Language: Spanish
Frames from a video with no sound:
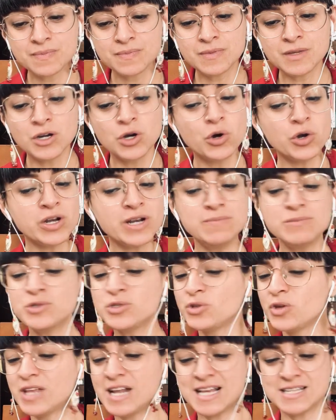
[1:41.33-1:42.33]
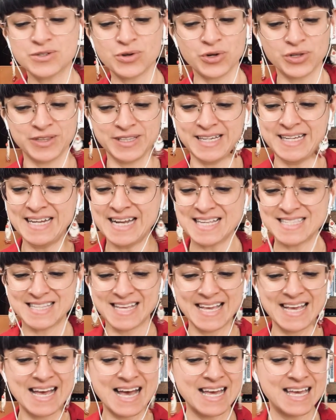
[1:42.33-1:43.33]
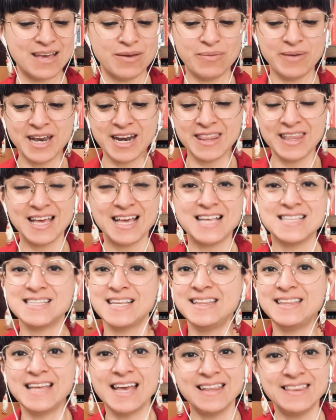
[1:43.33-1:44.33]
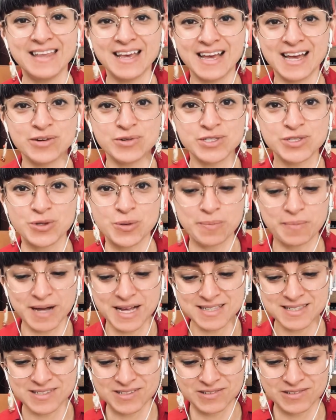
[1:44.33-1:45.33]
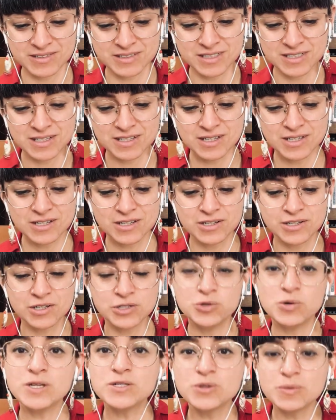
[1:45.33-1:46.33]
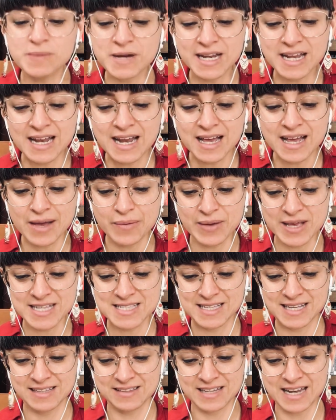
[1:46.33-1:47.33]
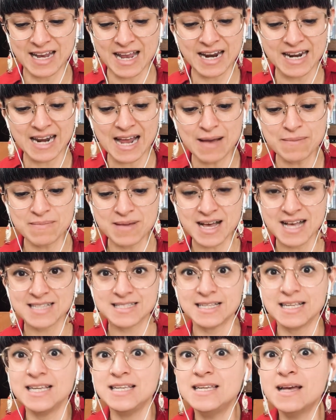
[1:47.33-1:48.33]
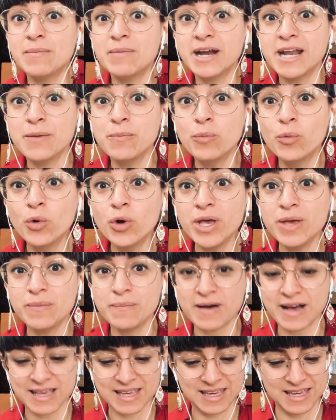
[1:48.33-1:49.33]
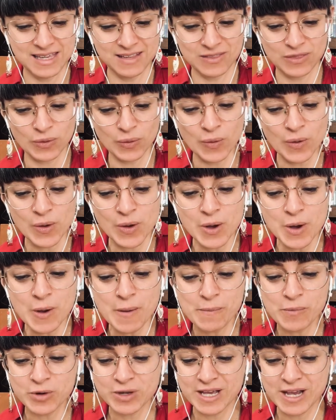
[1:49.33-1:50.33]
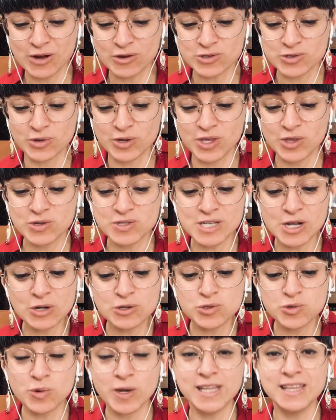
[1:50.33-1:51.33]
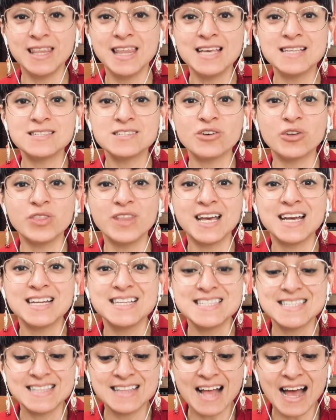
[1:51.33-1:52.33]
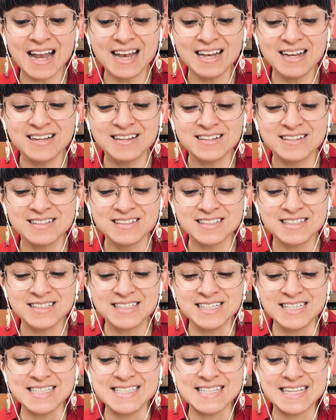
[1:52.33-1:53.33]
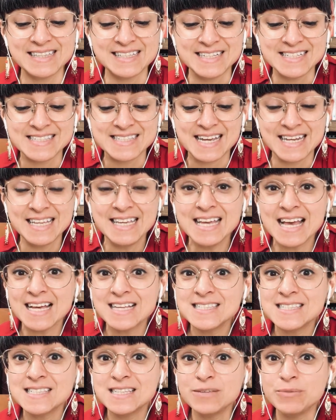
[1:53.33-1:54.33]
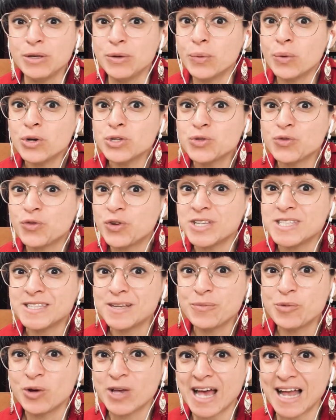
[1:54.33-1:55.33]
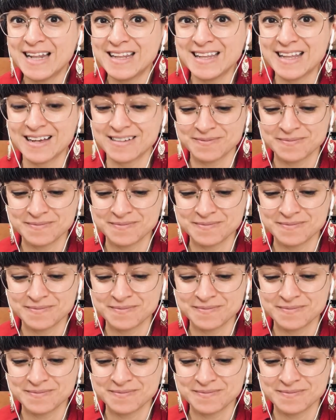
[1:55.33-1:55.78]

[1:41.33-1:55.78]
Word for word: Corramos todas las cortinas de encaje verde que se tienden a nuestro paso. Yo asomaré la cabeza entre las ramas y llamaré muy bajito, porque los oídos de los duendes son de cristal y se trizarían si mi voz fuese muy alta.